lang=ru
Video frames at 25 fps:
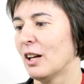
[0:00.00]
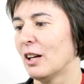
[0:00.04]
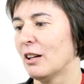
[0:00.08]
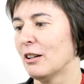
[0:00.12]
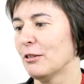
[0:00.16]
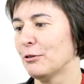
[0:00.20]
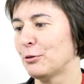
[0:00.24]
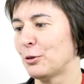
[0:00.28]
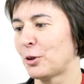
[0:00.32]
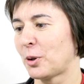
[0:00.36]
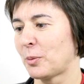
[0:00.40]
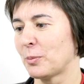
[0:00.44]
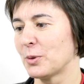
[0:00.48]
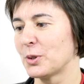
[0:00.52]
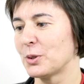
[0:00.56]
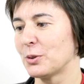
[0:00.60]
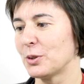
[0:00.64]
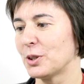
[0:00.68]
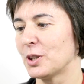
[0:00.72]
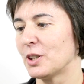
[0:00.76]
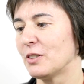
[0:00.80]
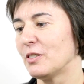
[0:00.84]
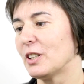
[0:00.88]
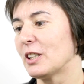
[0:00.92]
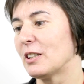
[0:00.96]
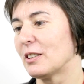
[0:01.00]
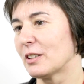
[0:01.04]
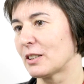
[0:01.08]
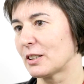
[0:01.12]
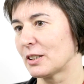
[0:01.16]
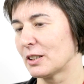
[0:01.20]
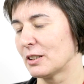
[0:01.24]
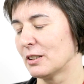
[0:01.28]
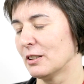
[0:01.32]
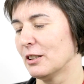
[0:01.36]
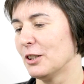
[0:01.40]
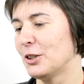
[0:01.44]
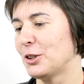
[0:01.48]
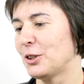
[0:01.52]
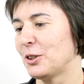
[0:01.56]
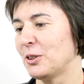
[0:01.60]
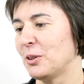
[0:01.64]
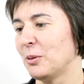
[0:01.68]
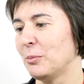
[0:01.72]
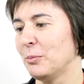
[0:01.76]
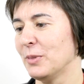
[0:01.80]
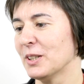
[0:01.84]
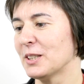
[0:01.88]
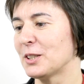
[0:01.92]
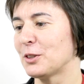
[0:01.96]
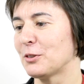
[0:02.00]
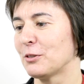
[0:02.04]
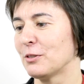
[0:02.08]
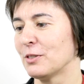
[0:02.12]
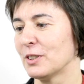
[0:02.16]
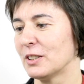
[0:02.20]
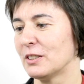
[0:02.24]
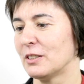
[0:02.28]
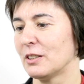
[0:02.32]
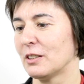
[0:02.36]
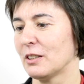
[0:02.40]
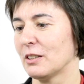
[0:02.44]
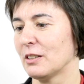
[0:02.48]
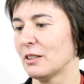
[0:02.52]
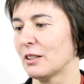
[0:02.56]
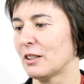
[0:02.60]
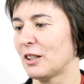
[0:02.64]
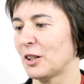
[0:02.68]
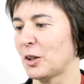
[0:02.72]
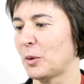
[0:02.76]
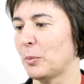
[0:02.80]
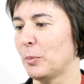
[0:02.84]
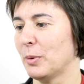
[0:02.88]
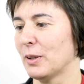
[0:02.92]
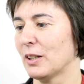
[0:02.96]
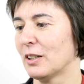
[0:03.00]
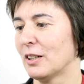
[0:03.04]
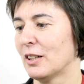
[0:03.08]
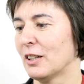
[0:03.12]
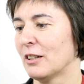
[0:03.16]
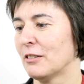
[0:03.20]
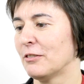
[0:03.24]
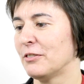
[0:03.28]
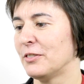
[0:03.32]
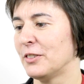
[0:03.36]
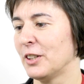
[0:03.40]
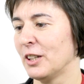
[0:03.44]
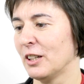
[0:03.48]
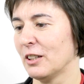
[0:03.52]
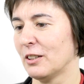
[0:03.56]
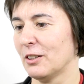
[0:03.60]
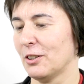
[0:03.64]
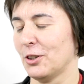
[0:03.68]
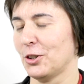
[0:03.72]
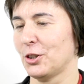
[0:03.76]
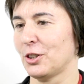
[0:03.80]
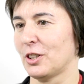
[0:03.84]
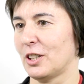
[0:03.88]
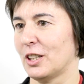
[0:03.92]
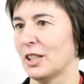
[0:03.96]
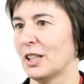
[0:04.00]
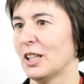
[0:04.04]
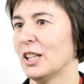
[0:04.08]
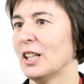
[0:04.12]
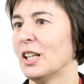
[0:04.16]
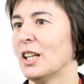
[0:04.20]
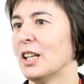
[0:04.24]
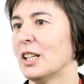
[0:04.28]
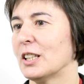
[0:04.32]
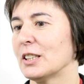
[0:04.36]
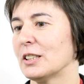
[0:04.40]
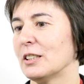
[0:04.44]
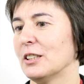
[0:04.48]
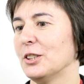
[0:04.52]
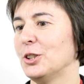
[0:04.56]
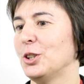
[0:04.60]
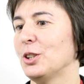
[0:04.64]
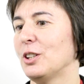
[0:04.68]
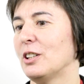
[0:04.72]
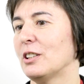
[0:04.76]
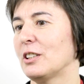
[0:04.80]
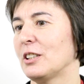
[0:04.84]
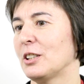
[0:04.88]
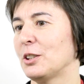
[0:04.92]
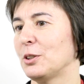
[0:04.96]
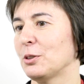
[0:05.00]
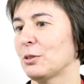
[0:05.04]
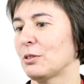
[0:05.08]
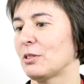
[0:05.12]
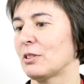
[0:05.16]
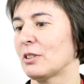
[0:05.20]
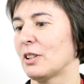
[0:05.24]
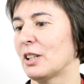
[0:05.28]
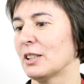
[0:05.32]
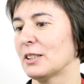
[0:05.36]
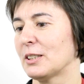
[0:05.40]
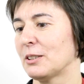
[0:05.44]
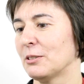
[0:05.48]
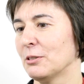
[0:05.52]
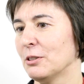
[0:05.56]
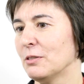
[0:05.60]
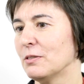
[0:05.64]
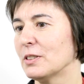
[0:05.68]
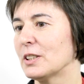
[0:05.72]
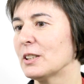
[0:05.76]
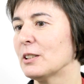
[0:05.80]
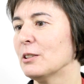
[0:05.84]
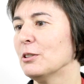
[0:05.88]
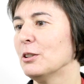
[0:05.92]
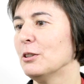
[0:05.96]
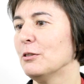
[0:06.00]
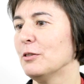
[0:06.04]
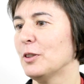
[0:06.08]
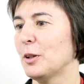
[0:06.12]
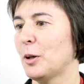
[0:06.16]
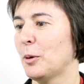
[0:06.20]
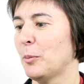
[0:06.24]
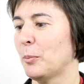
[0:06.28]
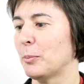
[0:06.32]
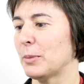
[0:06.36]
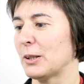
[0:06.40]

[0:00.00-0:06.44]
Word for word: а, формы существительных со значением места выстроены как бы в три этажа – Сначала идет основа слова,